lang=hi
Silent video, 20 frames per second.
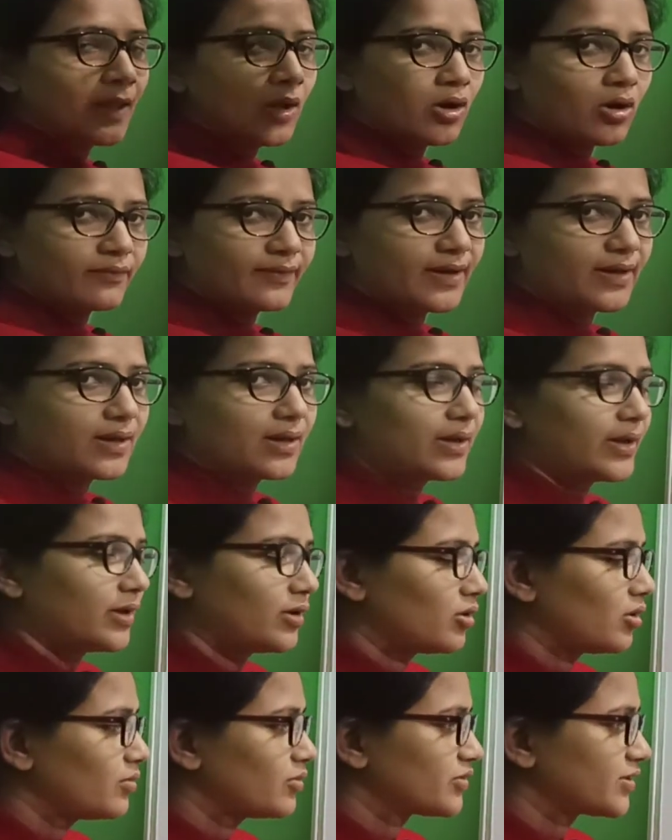और व्हीकल डीएनए
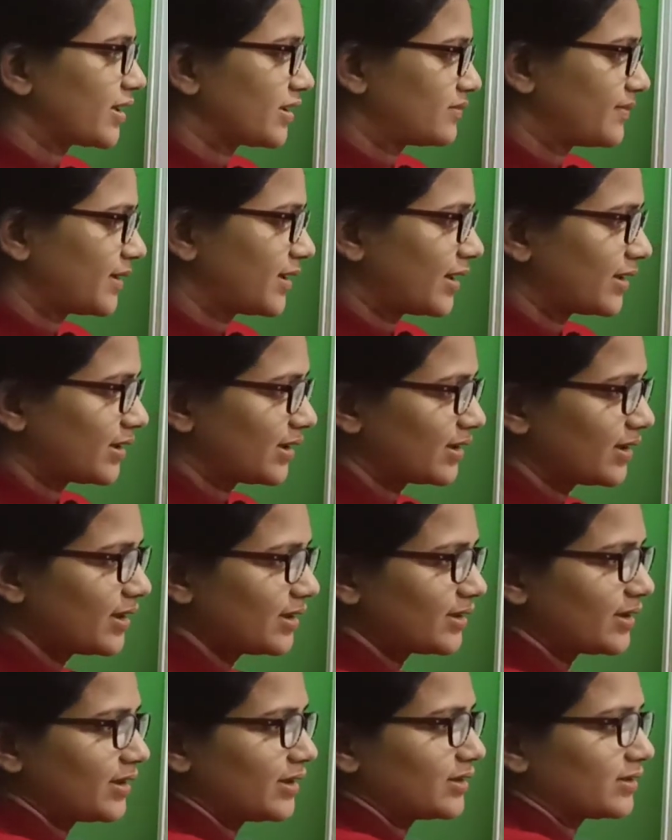को हम उस साइड पर काटेंगे
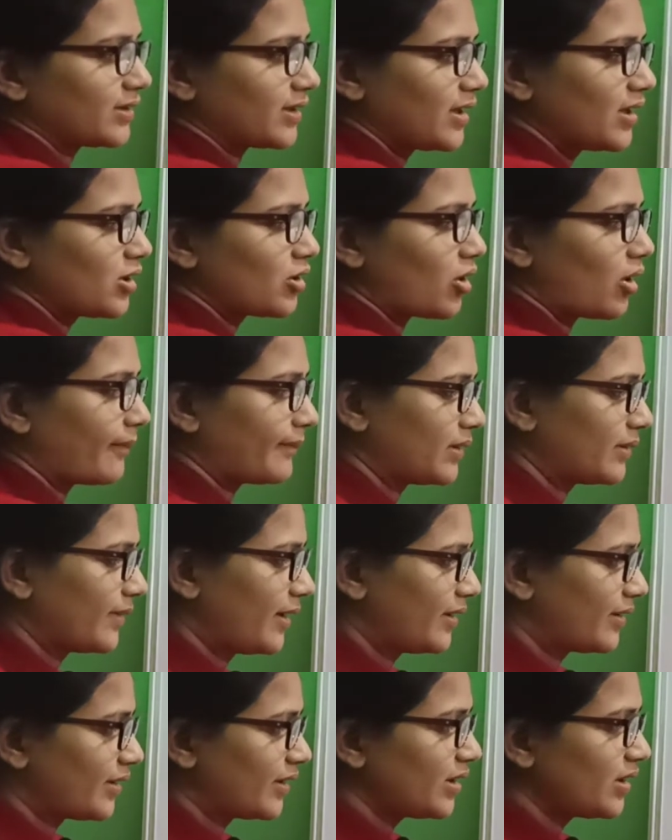कि इनके
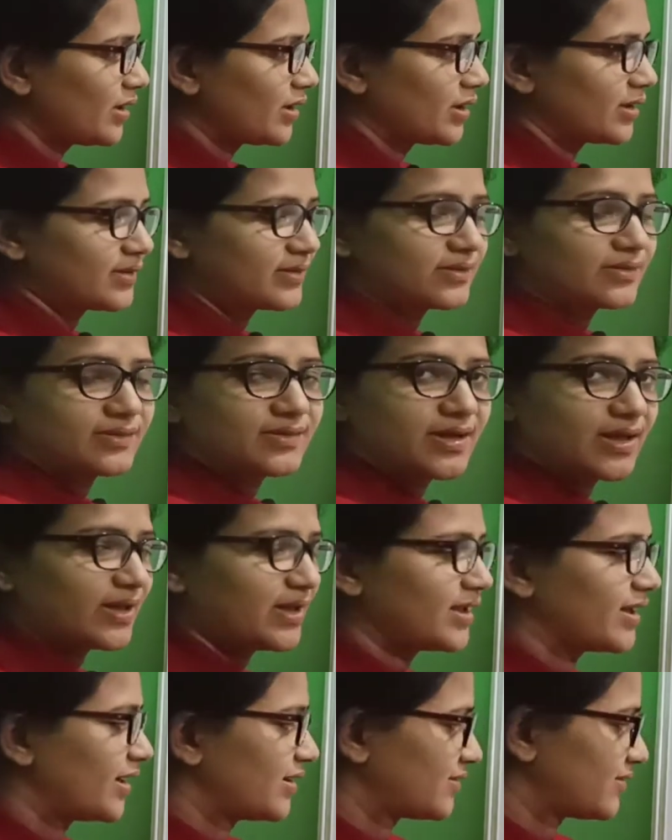कॉम्प्लीमेंट्री
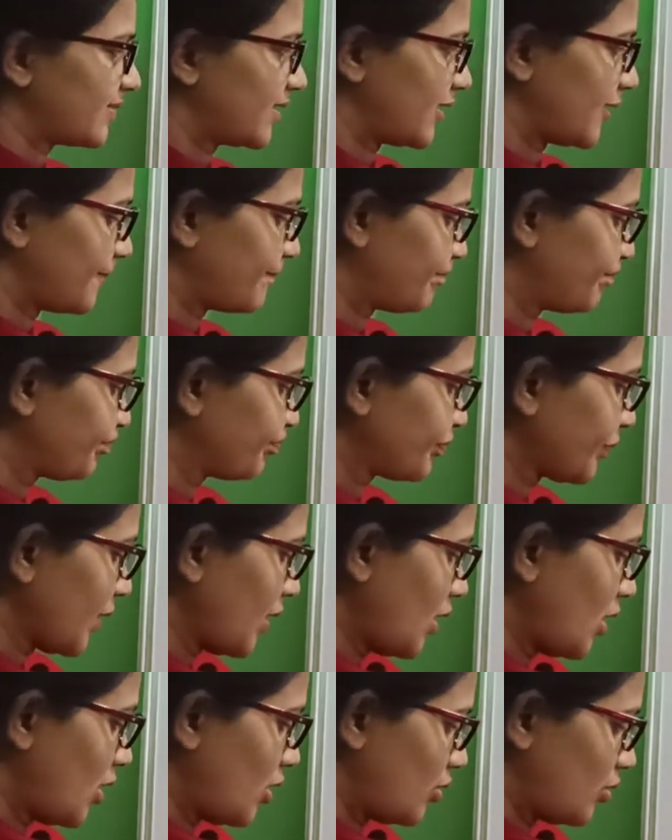स्टिकी एंड्स बने
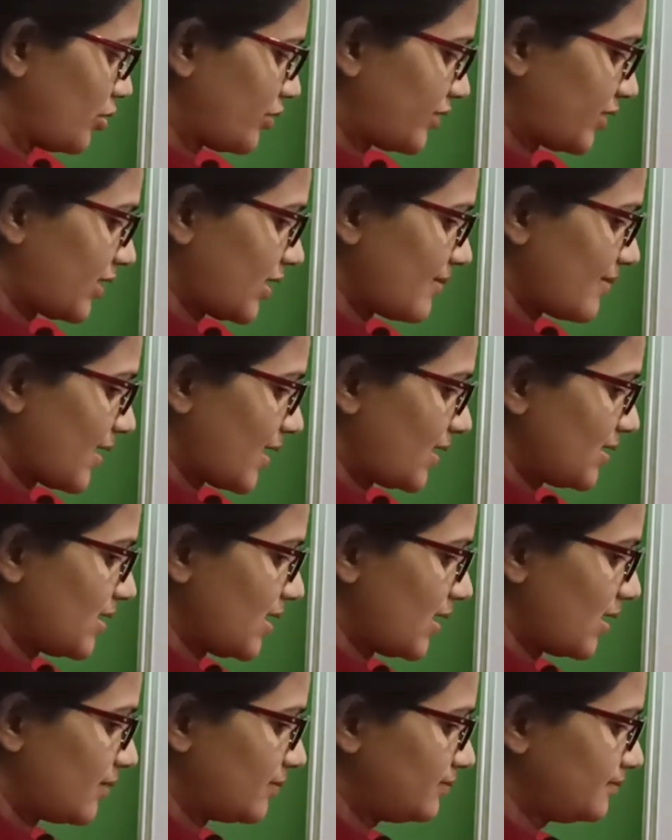उसके बाद
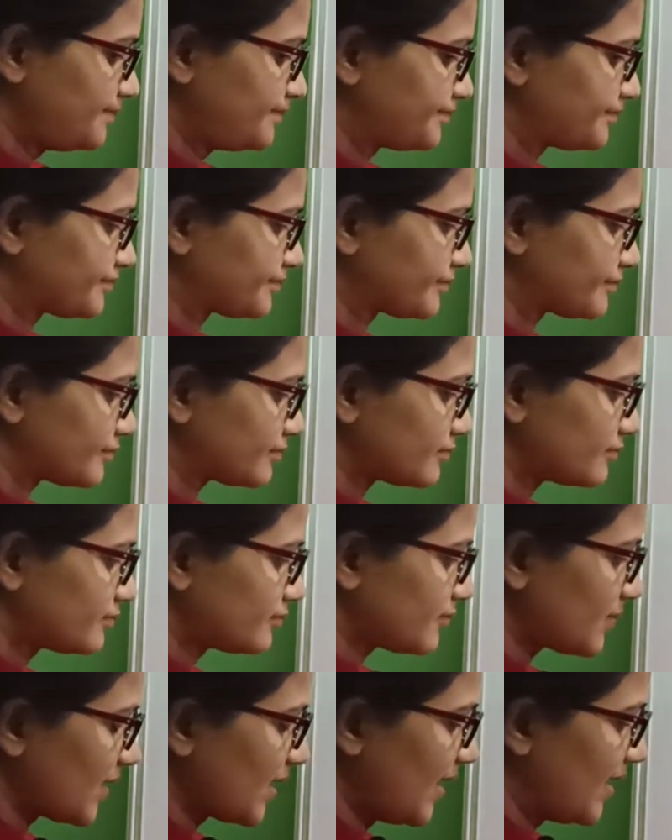हम
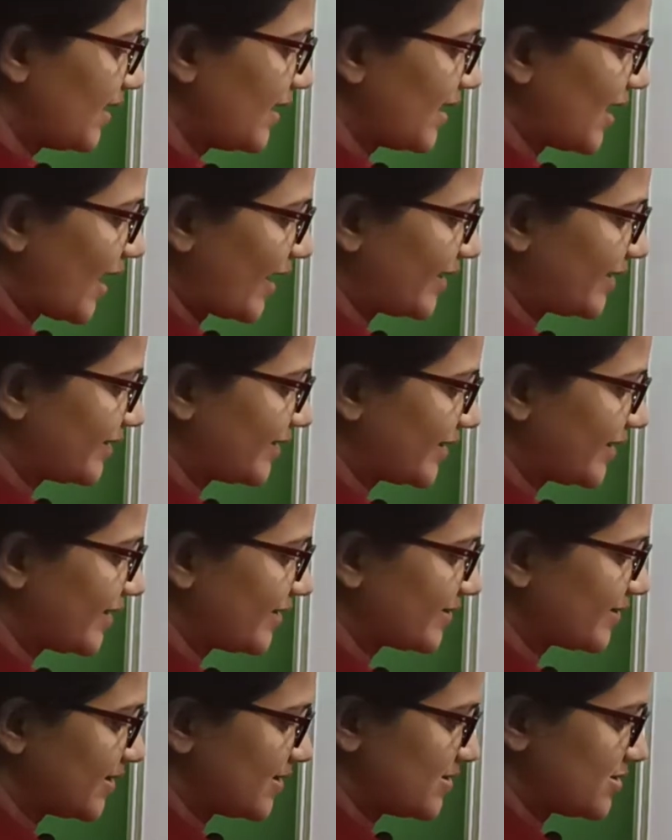
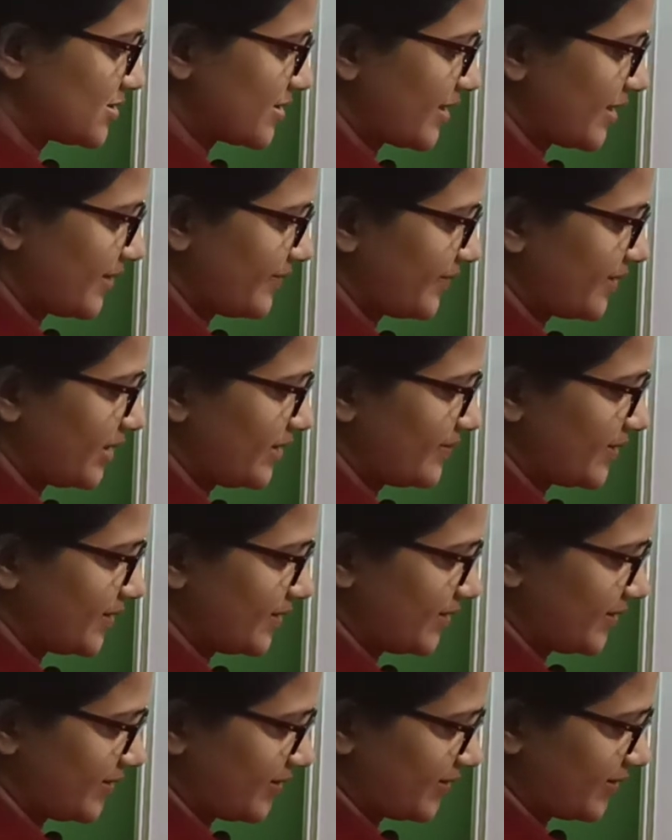लाइगेज एंजाइम की
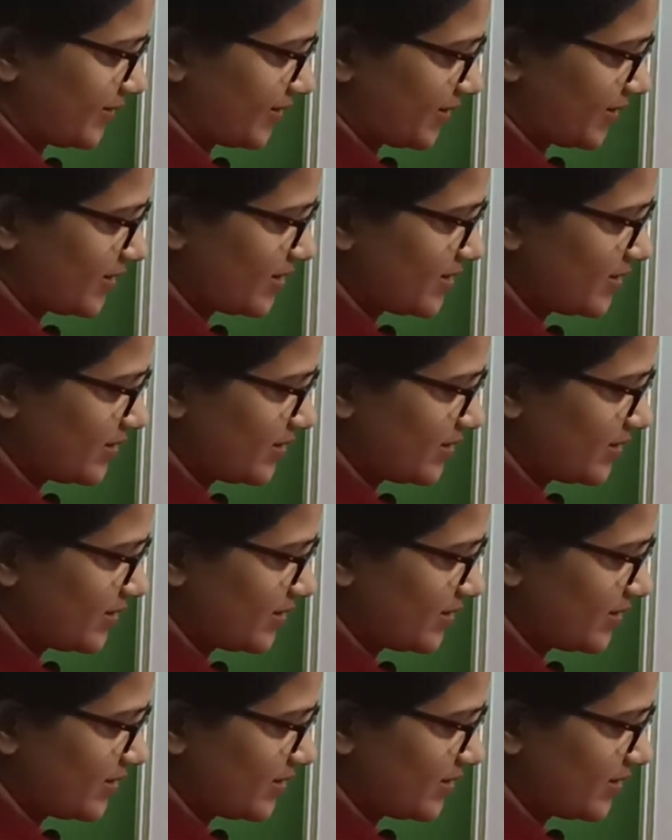मदद से